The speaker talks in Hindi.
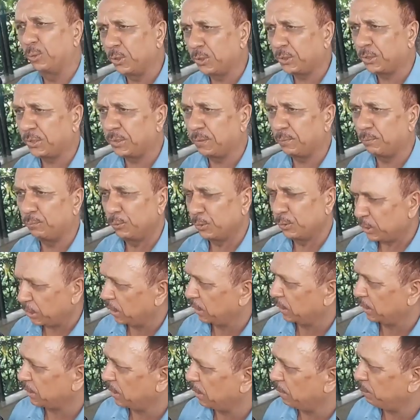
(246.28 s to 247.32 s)
टूरिस्ट मुझे
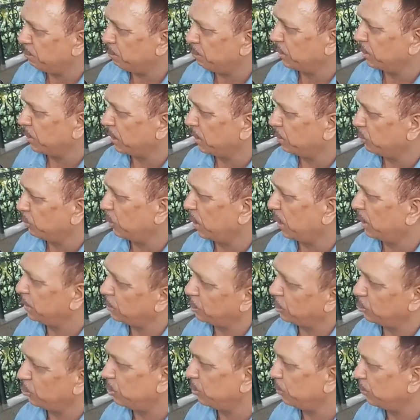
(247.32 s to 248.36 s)
लगता है पंद्रह जुलाई
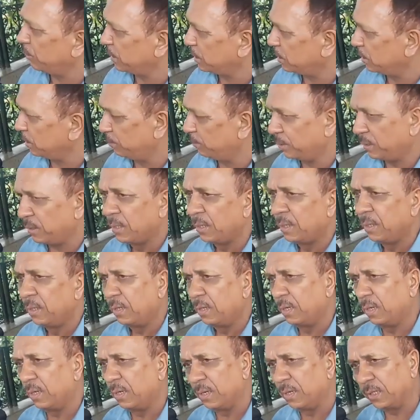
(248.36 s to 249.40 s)
को तो हिमाचल में
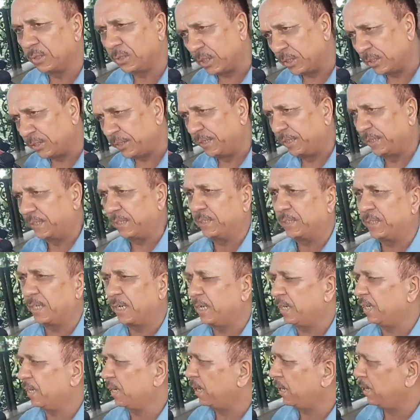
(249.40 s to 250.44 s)
अच्छे तरीके से
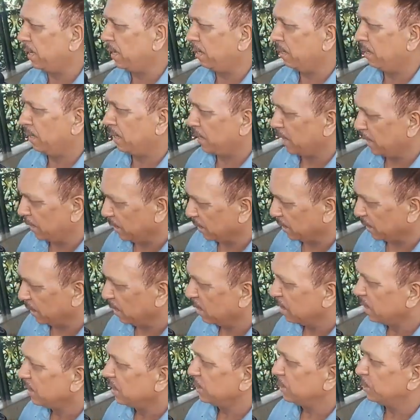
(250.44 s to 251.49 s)
आ, आ, आएगा
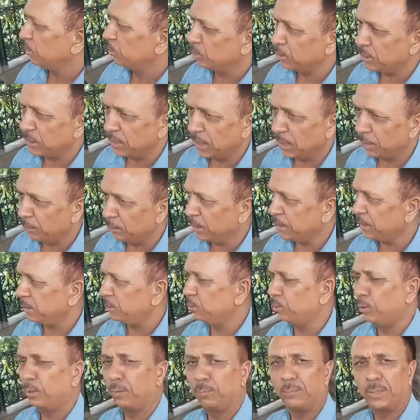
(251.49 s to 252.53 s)
क्योंकि अभी
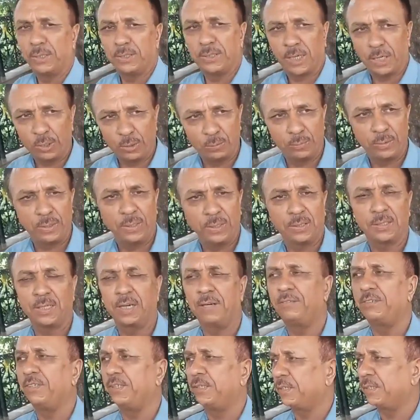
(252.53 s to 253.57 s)
जो मैदानों में
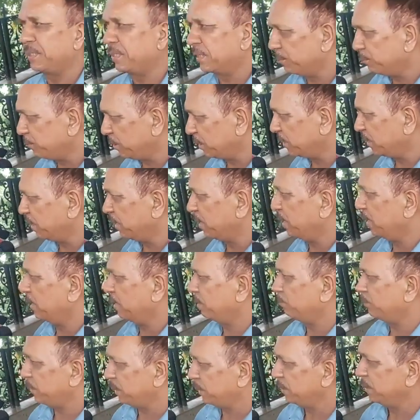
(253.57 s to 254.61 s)
काफ़ी गर्मी का
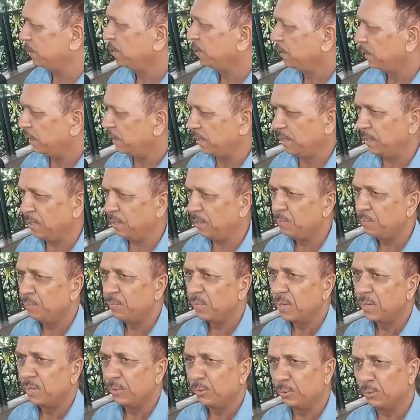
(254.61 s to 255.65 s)
अभी है
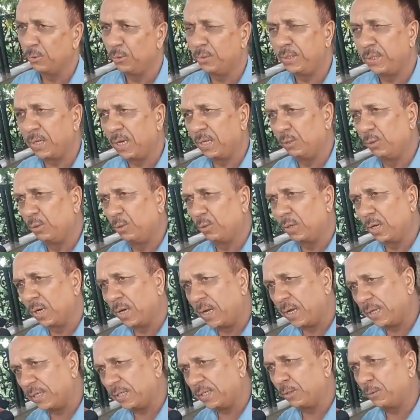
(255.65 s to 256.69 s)
तो यहाँ लोग
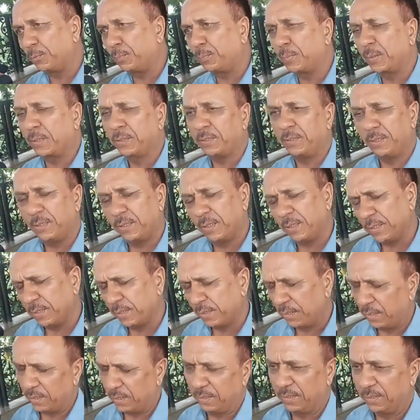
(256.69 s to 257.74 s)
आएंगे और प्रैक्टिकल
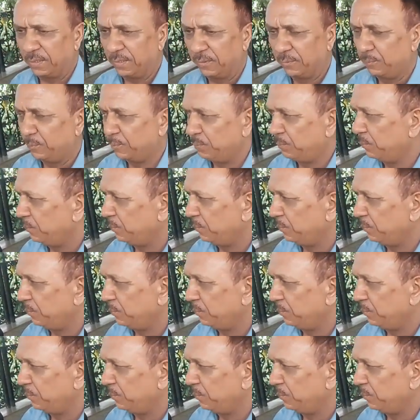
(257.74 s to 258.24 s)
मिलेंगे ठीक